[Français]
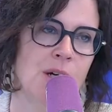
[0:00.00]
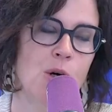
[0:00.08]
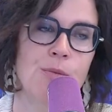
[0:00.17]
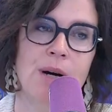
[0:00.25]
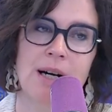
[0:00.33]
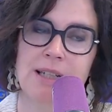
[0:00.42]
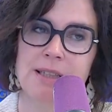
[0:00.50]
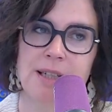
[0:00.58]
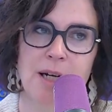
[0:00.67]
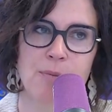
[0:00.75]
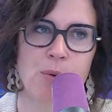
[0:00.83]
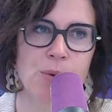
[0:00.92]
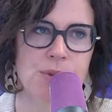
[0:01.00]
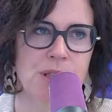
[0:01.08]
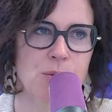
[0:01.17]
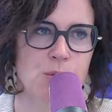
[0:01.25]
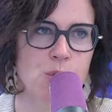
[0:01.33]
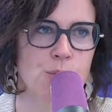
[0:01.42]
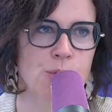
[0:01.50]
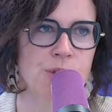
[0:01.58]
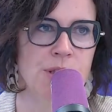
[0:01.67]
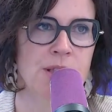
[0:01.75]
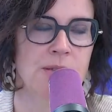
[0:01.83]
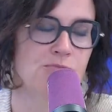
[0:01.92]
remarques et des réponses qui nous seront
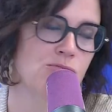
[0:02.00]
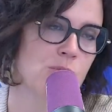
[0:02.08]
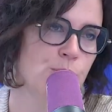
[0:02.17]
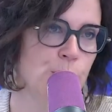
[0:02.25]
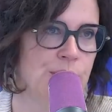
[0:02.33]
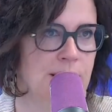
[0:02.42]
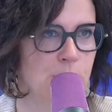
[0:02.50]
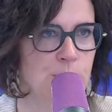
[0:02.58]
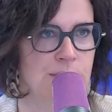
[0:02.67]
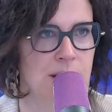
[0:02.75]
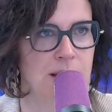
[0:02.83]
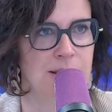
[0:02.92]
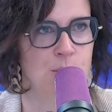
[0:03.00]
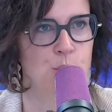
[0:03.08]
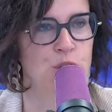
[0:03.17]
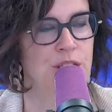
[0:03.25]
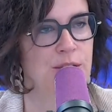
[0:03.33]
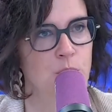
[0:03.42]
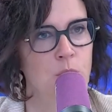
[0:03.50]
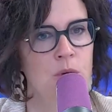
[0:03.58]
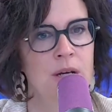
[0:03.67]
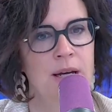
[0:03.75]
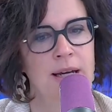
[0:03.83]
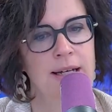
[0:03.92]
données peut-être aussi les suggestions.
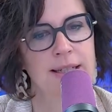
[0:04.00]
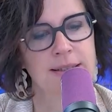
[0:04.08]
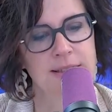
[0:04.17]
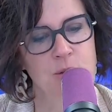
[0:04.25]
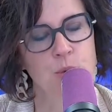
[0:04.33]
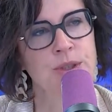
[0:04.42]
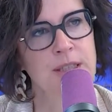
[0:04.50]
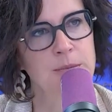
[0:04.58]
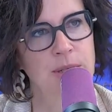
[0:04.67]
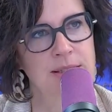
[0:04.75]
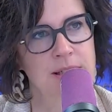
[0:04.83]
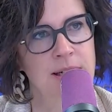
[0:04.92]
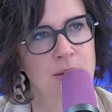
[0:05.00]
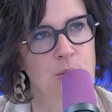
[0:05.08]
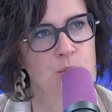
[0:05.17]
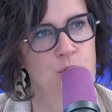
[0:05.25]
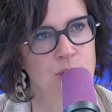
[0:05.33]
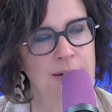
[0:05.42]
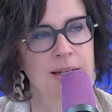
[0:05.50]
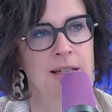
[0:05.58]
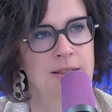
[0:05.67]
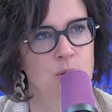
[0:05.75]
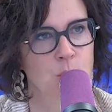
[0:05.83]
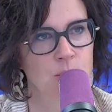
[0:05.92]
Et c'est sur cette base-là que nous
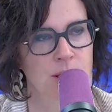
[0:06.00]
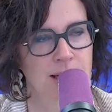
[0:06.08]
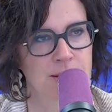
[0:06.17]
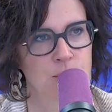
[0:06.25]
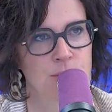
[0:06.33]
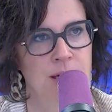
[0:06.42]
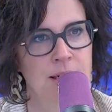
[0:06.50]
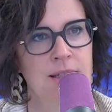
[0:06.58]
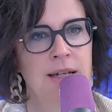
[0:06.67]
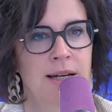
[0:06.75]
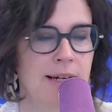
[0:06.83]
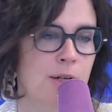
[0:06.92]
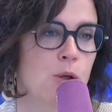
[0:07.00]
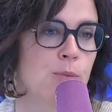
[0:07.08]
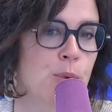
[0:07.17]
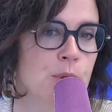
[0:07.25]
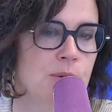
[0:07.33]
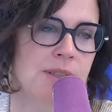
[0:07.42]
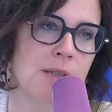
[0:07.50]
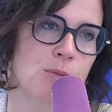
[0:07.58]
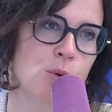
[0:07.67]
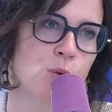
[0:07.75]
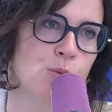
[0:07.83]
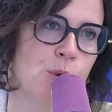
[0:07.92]
analyserons les résultats et que
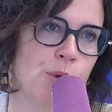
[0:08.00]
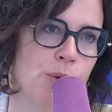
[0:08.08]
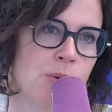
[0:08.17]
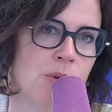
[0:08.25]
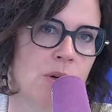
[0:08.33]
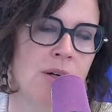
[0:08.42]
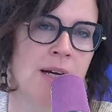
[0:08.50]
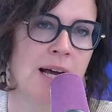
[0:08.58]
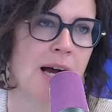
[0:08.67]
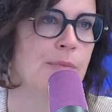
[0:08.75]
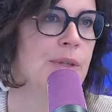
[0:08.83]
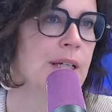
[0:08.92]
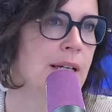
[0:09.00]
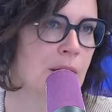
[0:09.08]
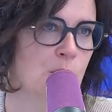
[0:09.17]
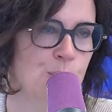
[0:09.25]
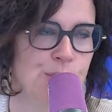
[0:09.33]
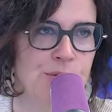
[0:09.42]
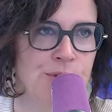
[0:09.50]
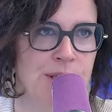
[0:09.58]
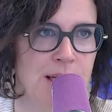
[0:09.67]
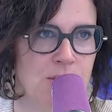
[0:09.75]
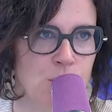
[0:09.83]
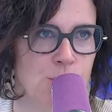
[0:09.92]
potentiellement nous pourrions amener quelques
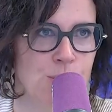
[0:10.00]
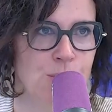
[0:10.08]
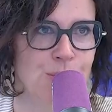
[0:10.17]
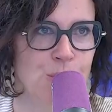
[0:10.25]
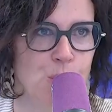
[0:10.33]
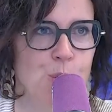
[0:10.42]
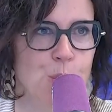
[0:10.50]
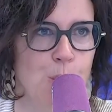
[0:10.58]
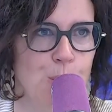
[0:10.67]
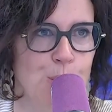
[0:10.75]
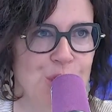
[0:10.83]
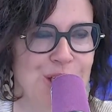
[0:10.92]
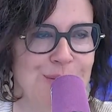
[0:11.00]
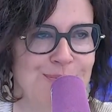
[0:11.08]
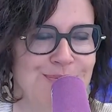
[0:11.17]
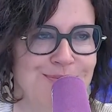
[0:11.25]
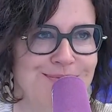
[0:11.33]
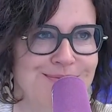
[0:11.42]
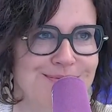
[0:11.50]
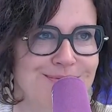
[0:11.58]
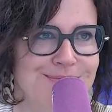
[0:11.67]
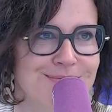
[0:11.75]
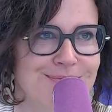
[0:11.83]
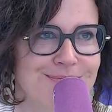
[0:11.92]
modifications dans ce contre-projet. À l'issue de